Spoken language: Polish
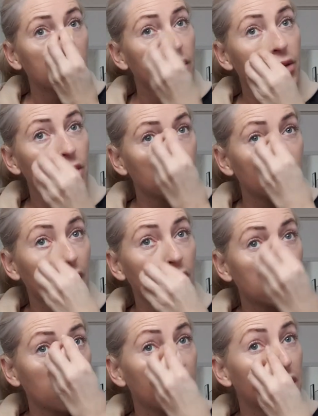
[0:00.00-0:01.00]
dlatego że jej
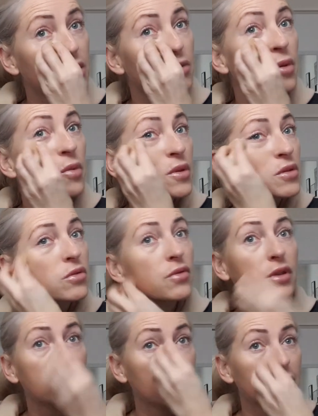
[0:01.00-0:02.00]
trzeba jeszcze po prostu,
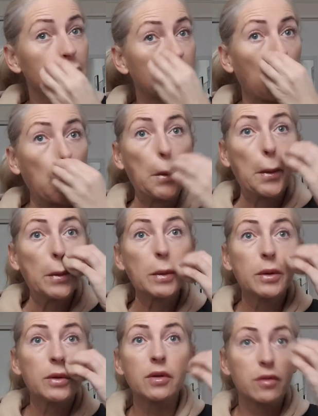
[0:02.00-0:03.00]
wiecie, wszystko
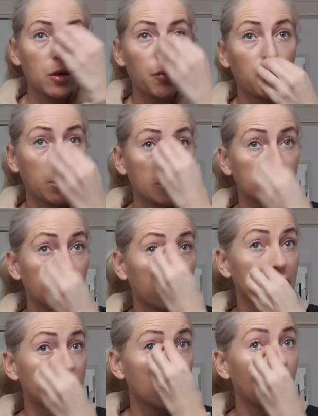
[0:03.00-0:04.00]
mówić, wszystko
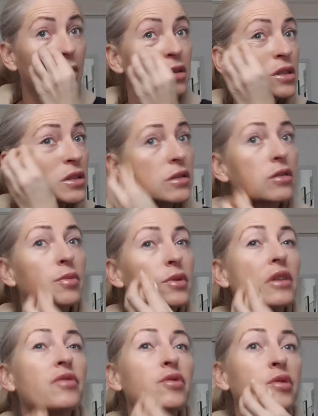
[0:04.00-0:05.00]
pokazywać, sama się nic nie
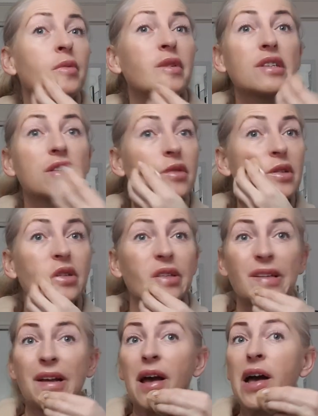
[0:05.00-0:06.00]
potrafi domyśleć, więc to
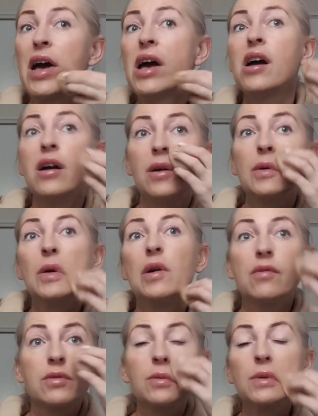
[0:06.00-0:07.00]
jest taka,
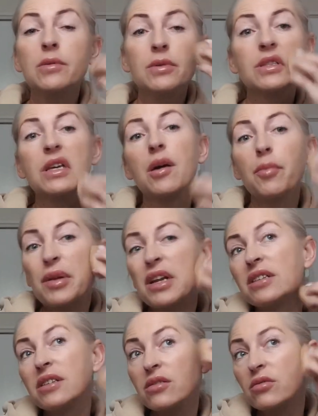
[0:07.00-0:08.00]
w sumie to będzie taka
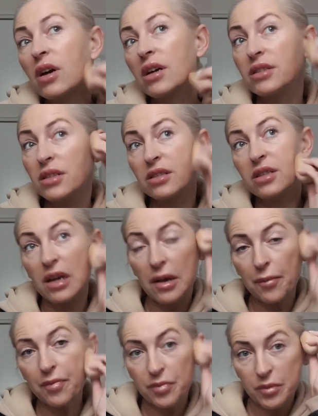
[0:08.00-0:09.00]
praca, słuchajcie,
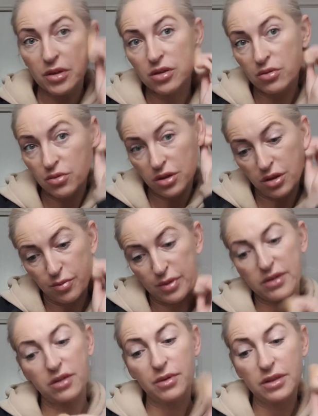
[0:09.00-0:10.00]
za, będziecie musieli
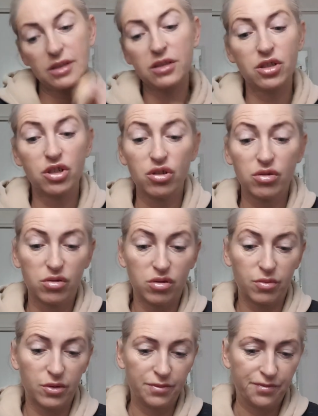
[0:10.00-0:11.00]
pasować za trzy
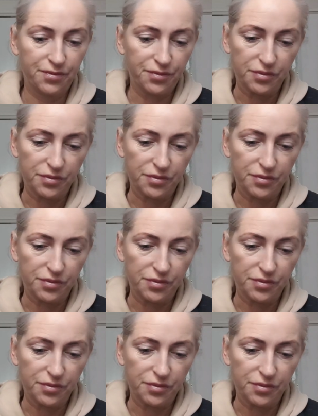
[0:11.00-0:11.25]
osoby.